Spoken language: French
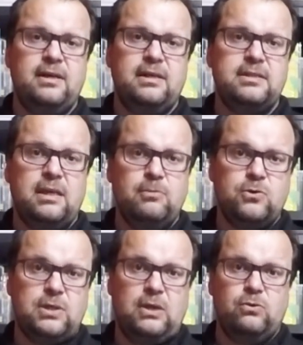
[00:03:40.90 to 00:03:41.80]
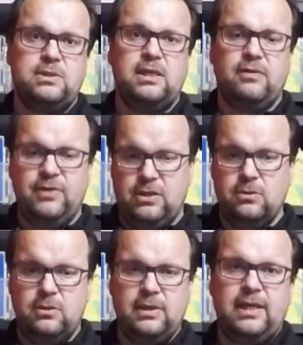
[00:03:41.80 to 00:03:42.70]
extrêmement se ralentir avec
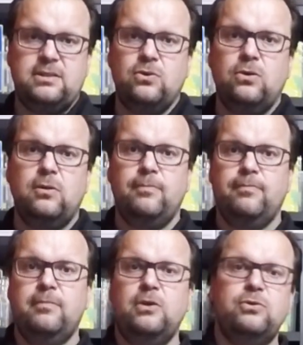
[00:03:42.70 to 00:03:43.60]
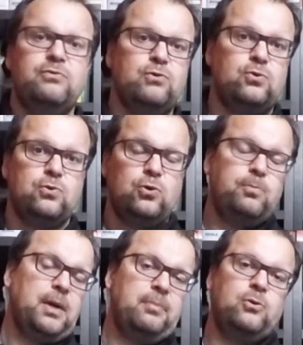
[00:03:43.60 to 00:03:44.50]
l'agresseur mais le niveau de contrôle
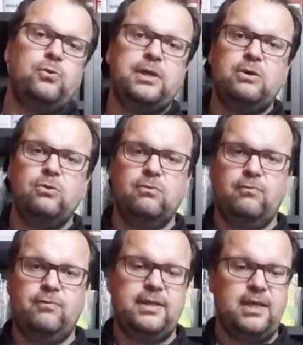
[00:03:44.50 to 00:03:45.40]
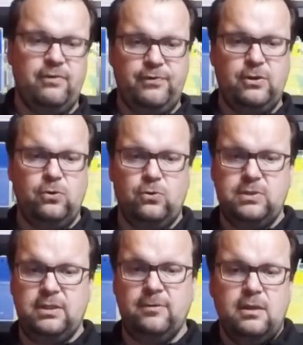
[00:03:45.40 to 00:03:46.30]
par rapport au chaos va être inférieur
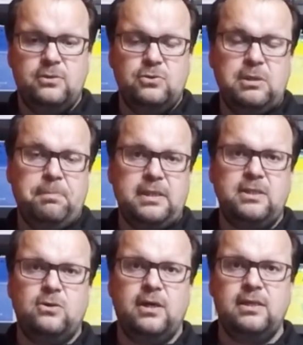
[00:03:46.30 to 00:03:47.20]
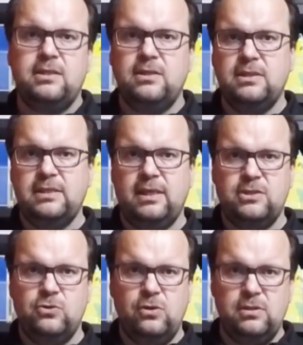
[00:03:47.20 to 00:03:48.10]
aussi. La deuxième particularité des
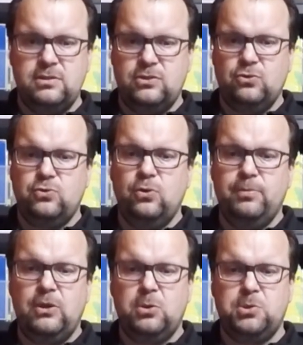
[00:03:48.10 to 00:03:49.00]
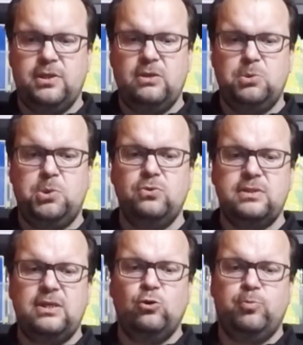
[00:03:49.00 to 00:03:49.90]
agresseurs c'est surtout le mélange de caoutchouc dans
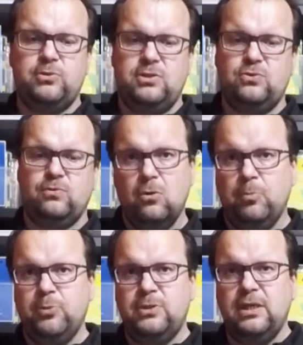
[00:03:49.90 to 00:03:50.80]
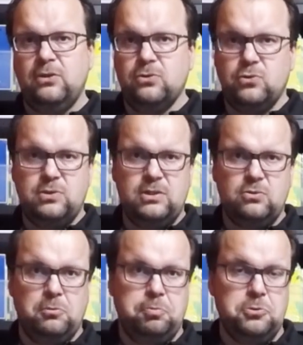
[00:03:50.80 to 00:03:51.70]
sa composition. On peut dire que ceux-ci
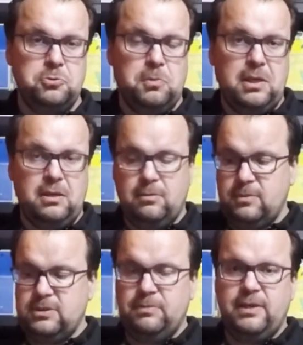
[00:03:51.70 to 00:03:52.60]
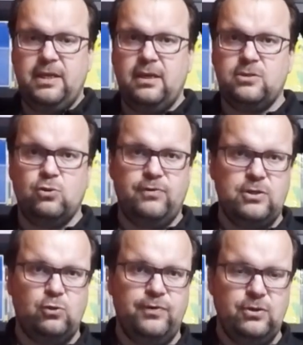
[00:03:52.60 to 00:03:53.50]
sont plus ou moins similaires à ce qu'on va
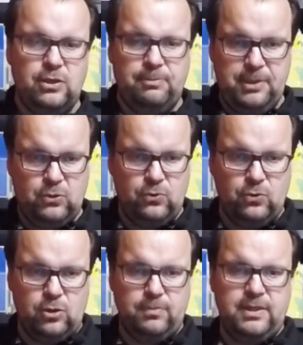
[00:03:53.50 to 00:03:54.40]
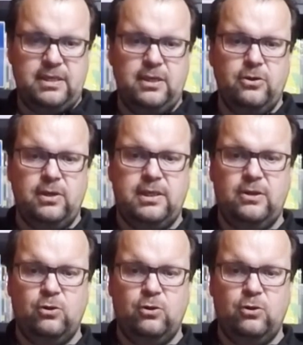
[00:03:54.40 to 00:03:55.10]
retrouver dans des picots courts comme des killers et killers